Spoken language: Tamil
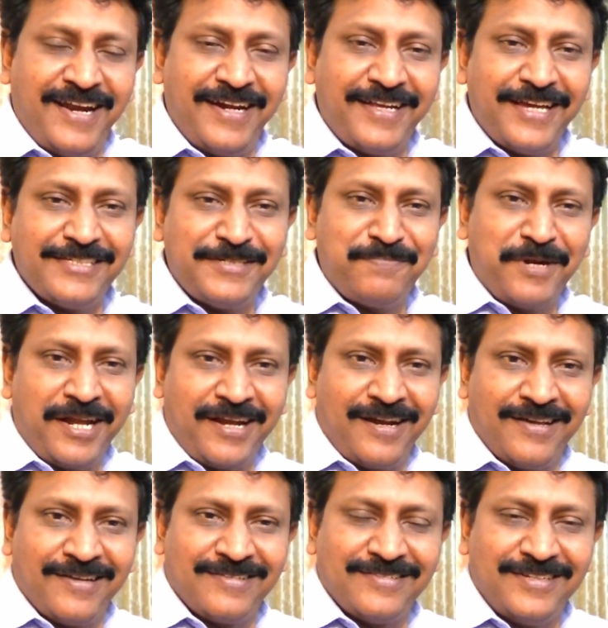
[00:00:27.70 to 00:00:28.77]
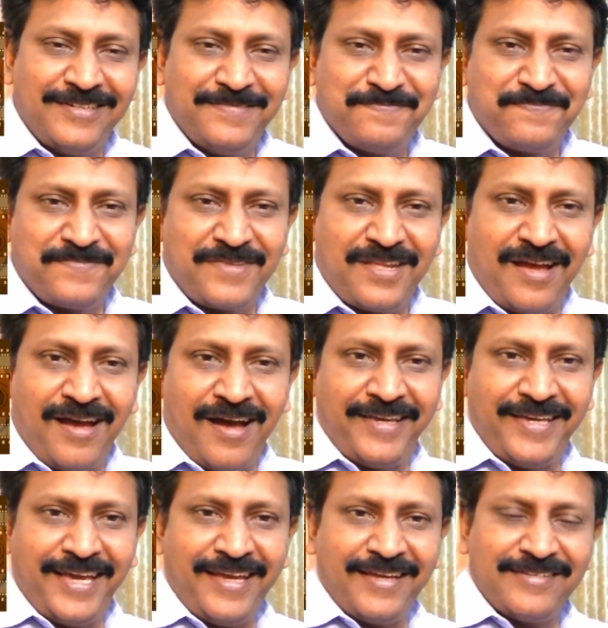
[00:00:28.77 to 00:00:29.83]
எல்கேஜி பிள்ளைகள்லேருந்து
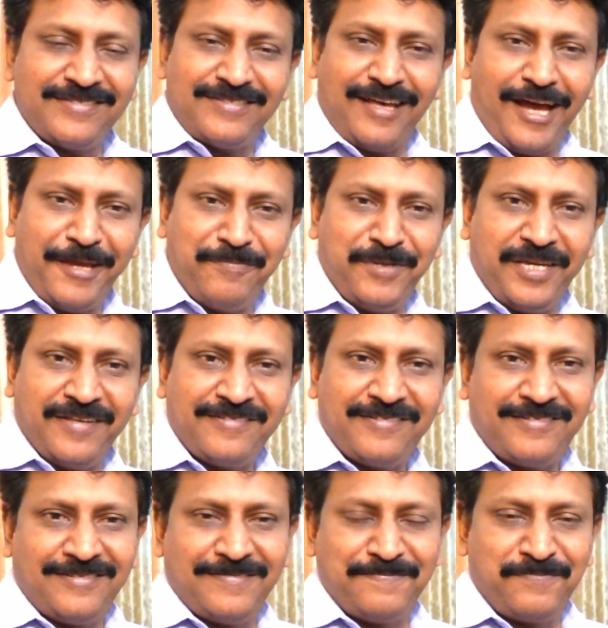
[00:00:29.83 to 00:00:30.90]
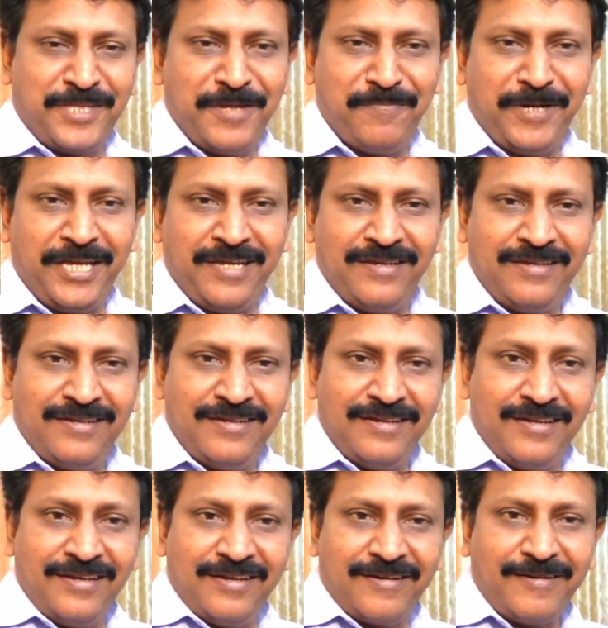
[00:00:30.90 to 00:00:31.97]
ஐஏஎஸ் ஐபிஎஸ் இப்படி
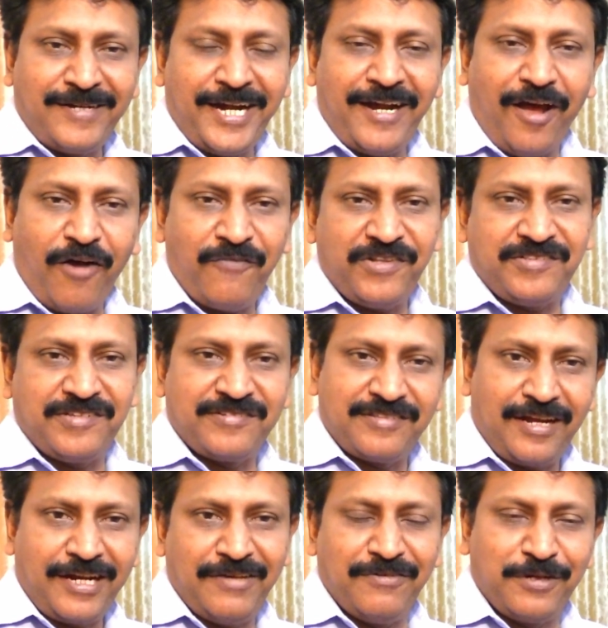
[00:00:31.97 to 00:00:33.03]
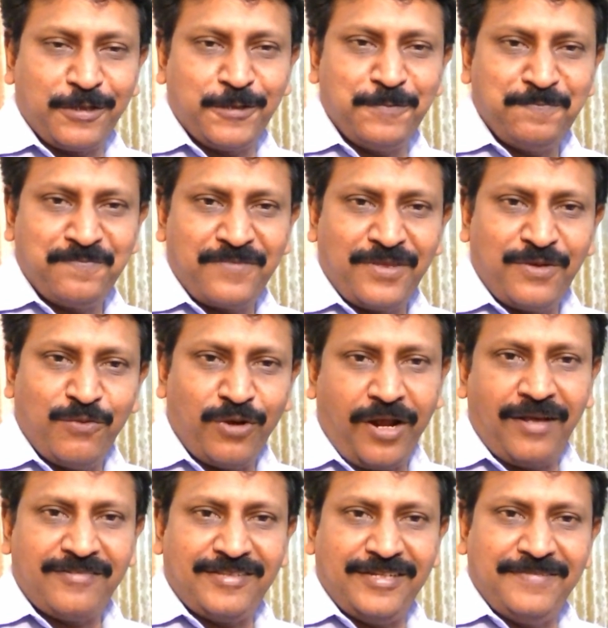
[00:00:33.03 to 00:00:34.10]
ரிட்டையர்ட் ஆஃபீஸர்ஸ் அனைவருக்கும்
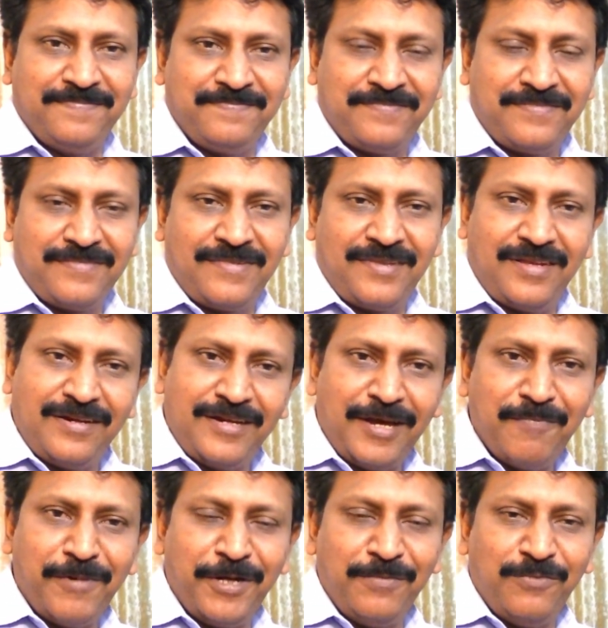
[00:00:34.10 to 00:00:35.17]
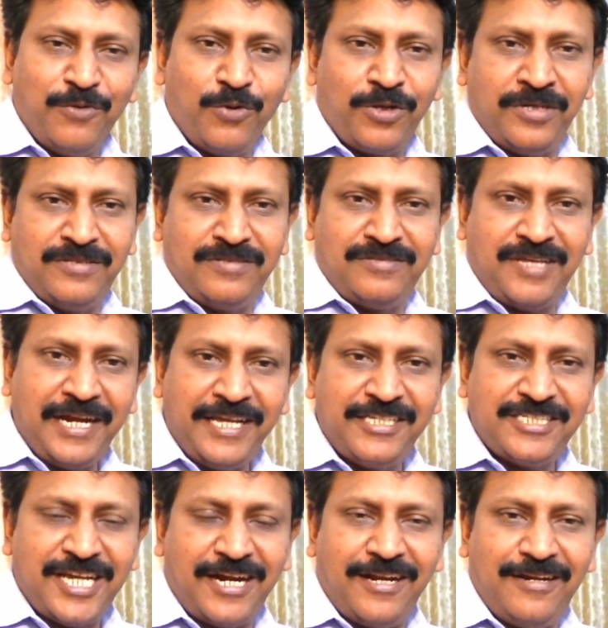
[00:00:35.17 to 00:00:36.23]
ஒரு ஆசை நம்மளும் ஒரு தனி
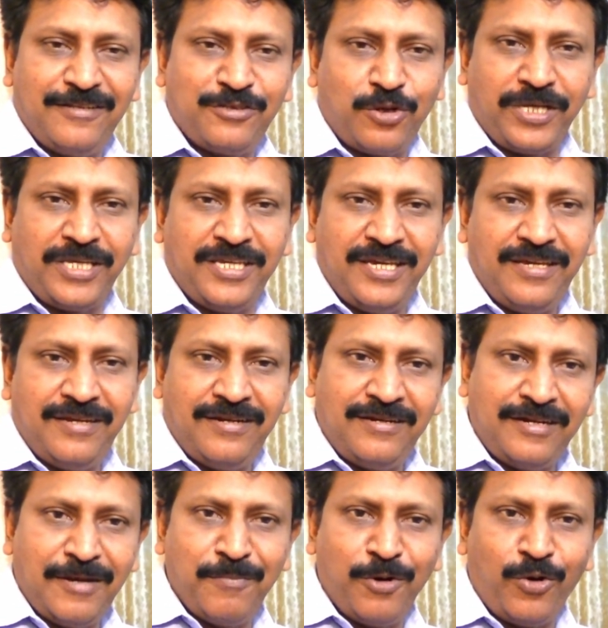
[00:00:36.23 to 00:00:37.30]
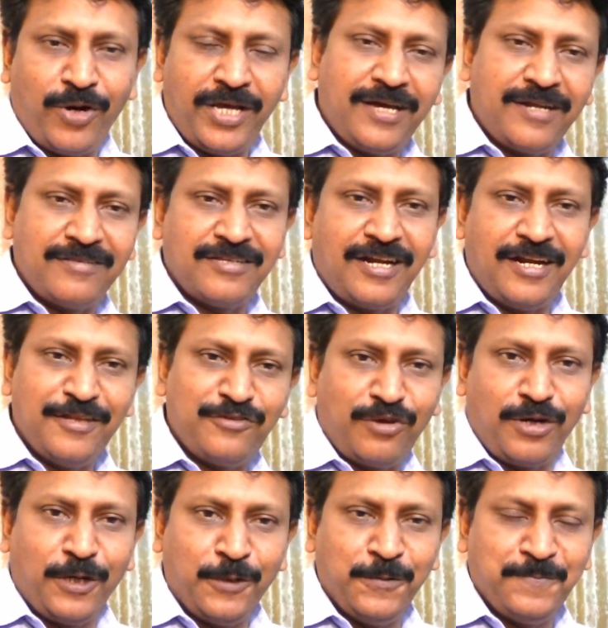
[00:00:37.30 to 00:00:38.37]
சேனல் தொடங்கி நம்மளோட கருத்துக்களை
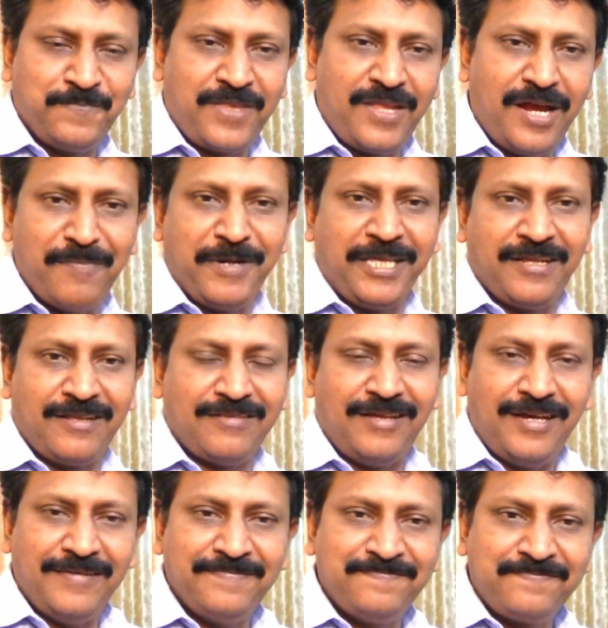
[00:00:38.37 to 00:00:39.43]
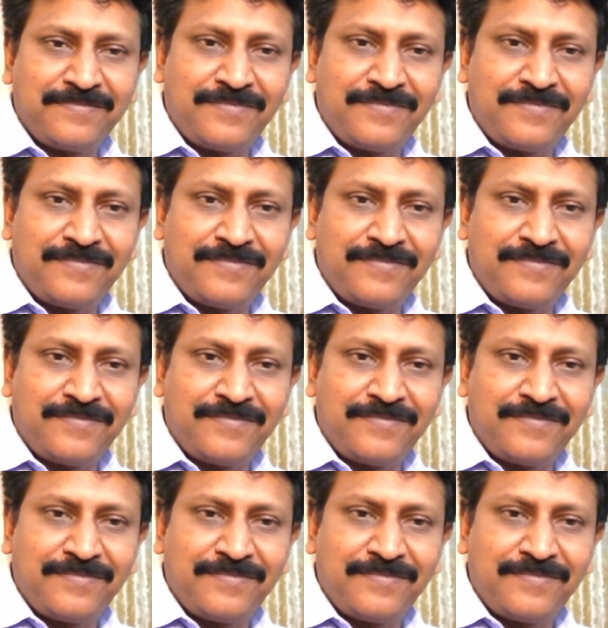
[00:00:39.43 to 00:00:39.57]
சொல்லணும் அப்படிங்கிறது தான்